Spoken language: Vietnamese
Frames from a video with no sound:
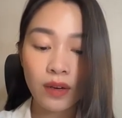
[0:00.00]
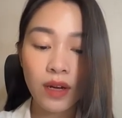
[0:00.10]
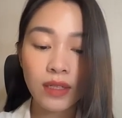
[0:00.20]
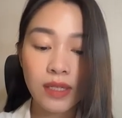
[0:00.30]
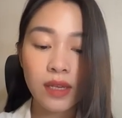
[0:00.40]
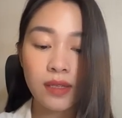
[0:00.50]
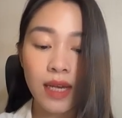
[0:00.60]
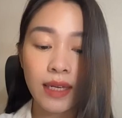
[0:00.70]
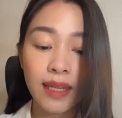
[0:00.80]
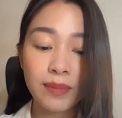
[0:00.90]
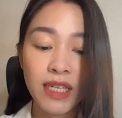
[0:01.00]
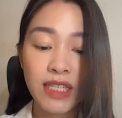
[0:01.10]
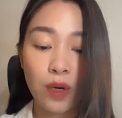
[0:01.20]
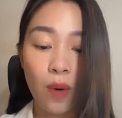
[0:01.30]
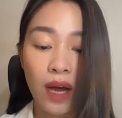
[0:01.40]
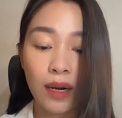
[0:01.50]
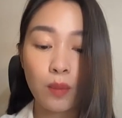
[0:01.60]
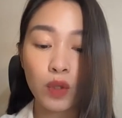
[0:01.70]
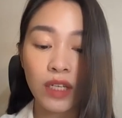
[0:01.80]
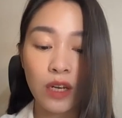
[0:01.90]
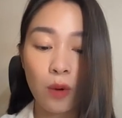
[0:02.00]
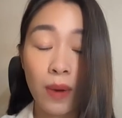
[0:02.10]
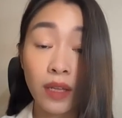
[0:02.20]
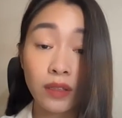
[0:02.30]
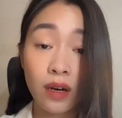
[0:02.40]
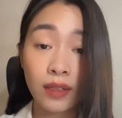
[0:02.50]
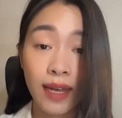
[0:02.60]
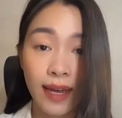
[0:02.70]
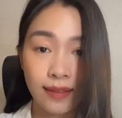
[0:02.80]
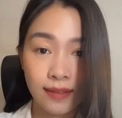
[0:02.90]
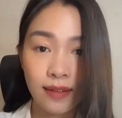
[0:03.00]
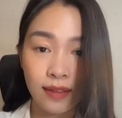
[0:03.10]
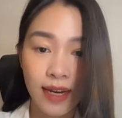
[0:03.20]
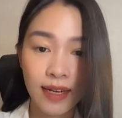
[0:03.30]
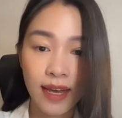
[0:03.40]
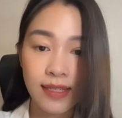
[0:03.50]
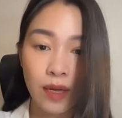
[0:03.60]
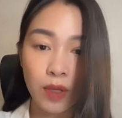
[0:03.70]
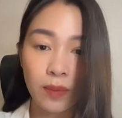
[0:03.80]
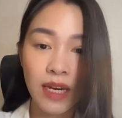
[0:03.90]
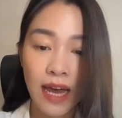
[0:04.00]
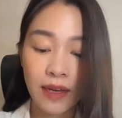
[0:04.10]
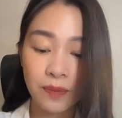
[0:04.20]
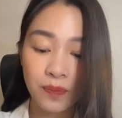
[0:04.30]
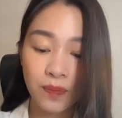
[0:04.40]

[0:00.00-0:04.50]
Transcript: Có nơi thì sương dày tầm nhìn chỉ khoảng là một ki lô mét, có thể ảnh hưởng đến giao thông đi lại.